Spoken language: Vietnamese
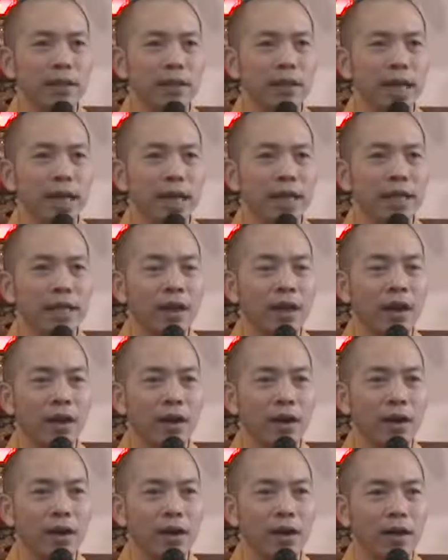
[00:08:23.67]
dạy
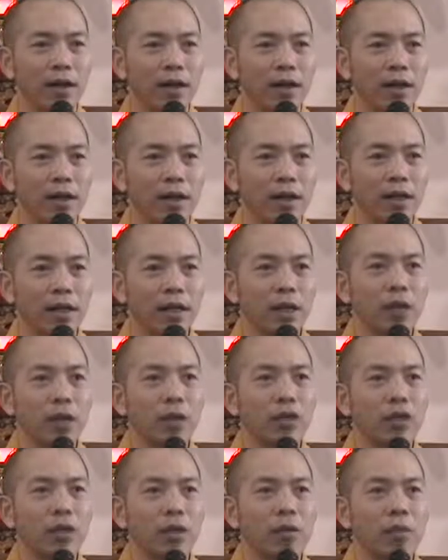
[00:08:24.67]
họ cái
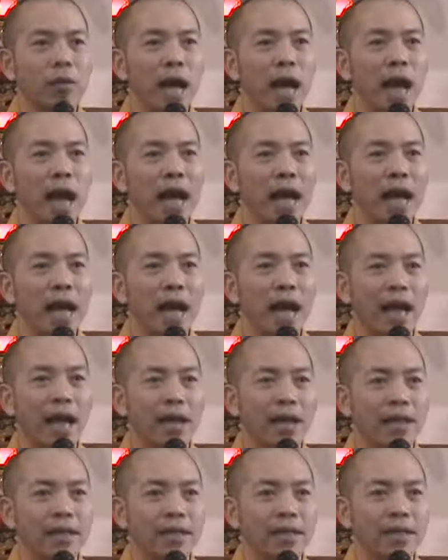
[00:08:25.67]
lối sống an lạc